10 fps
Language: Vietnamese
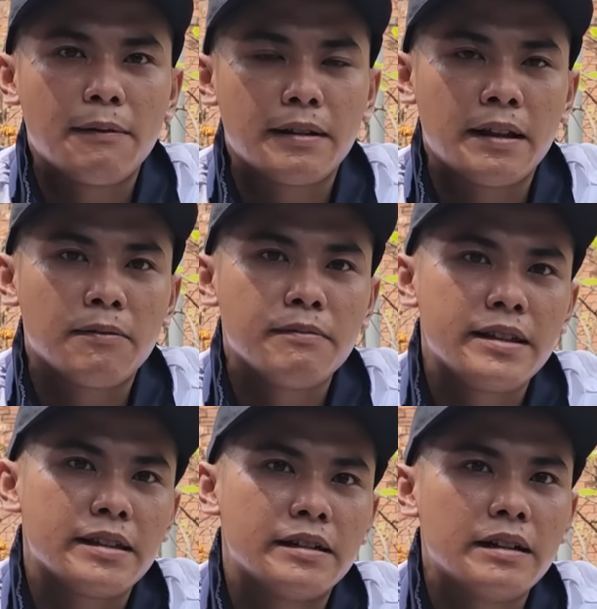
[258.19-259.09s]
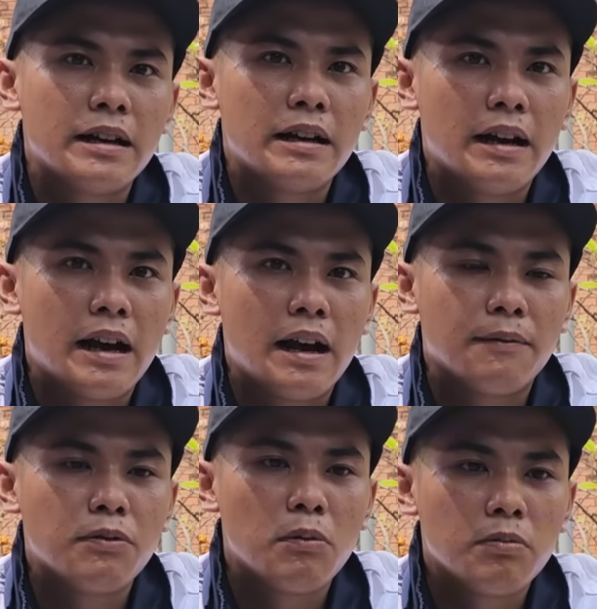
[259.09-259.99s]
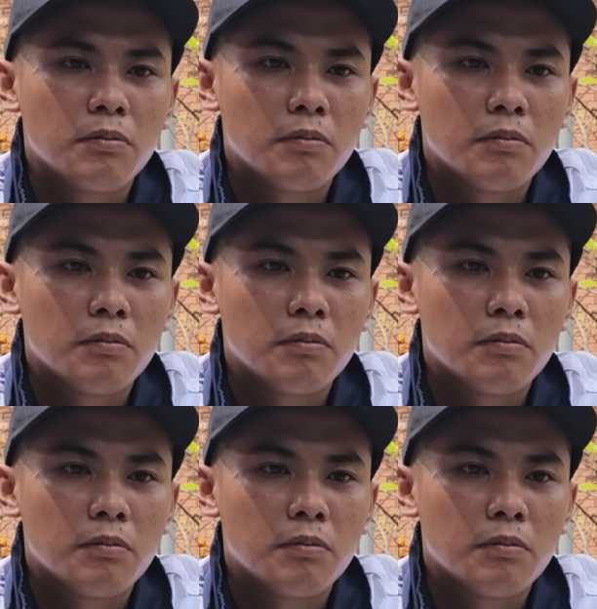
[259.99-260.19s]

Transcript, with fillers: mày không biết giữ hạnh phúc,